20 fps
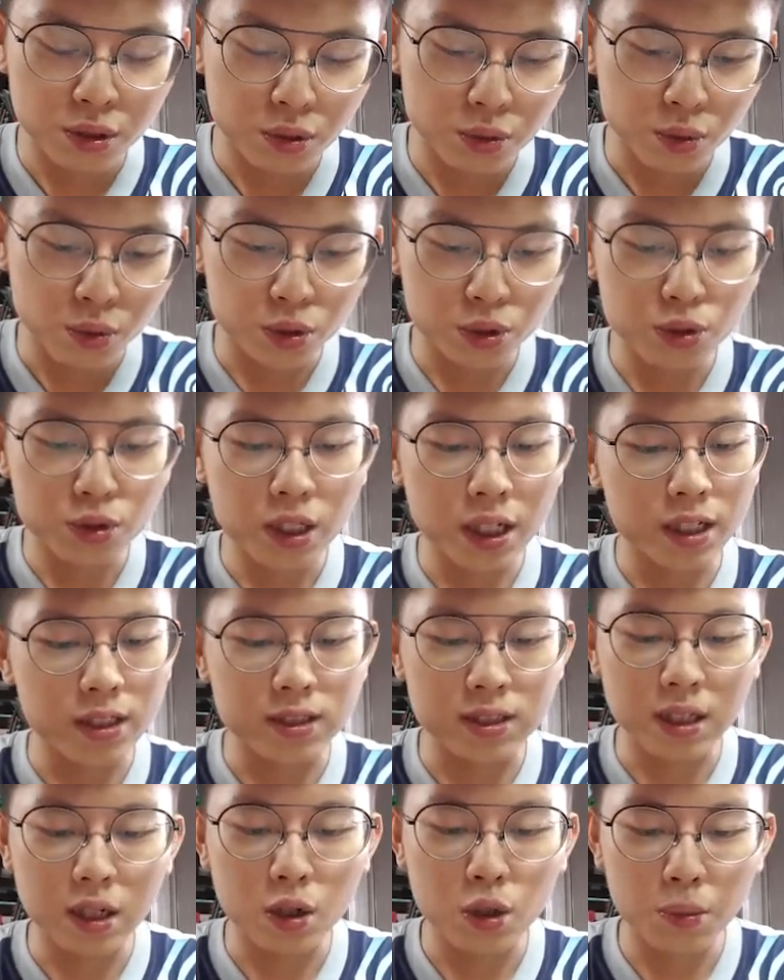我就可以知
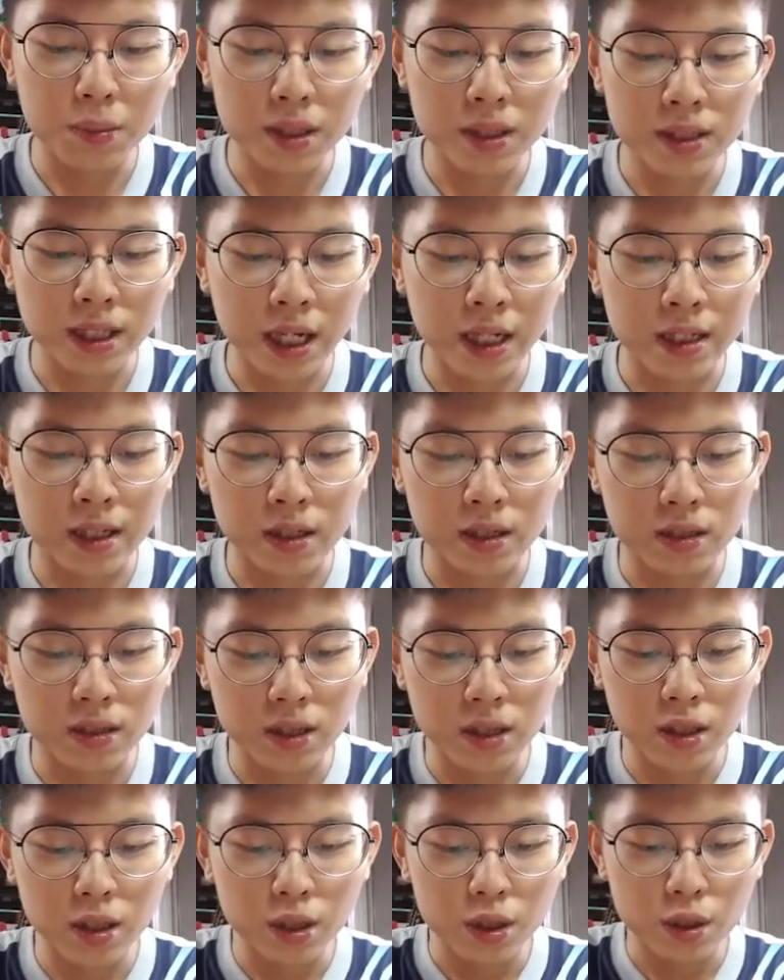道后面的答案，
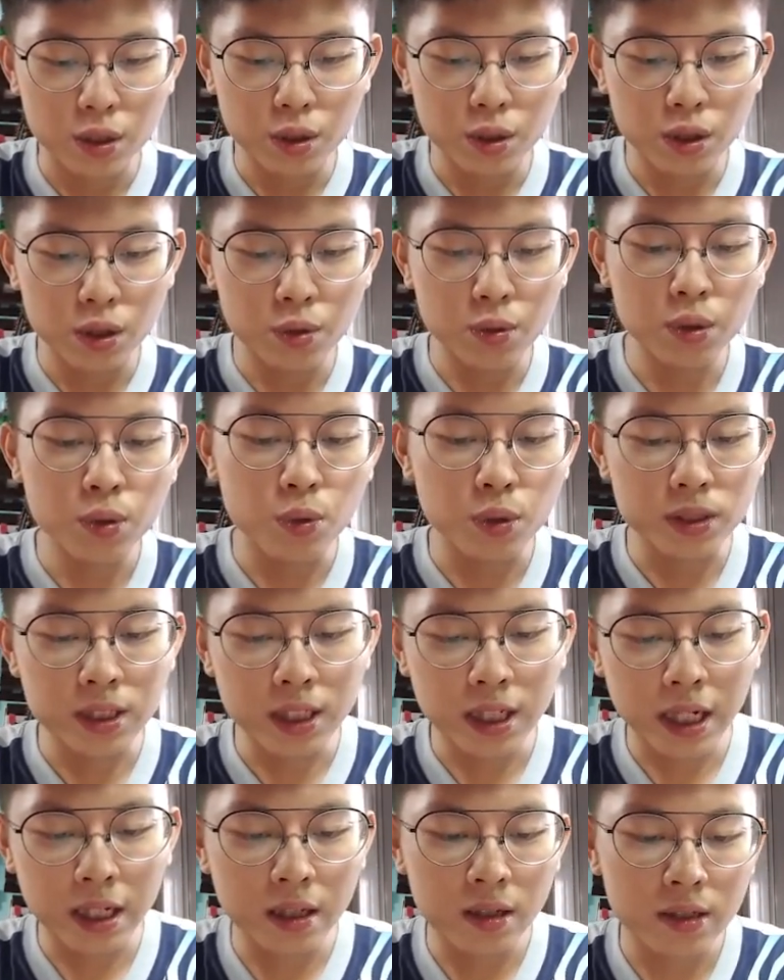因为我已经
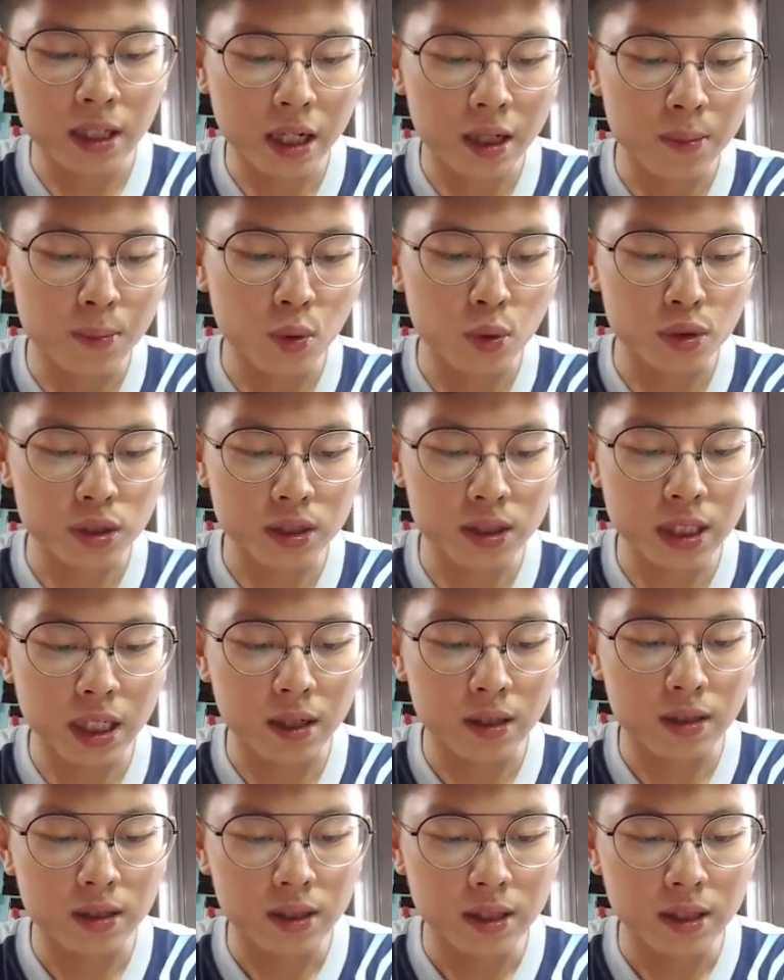看到它的模式了，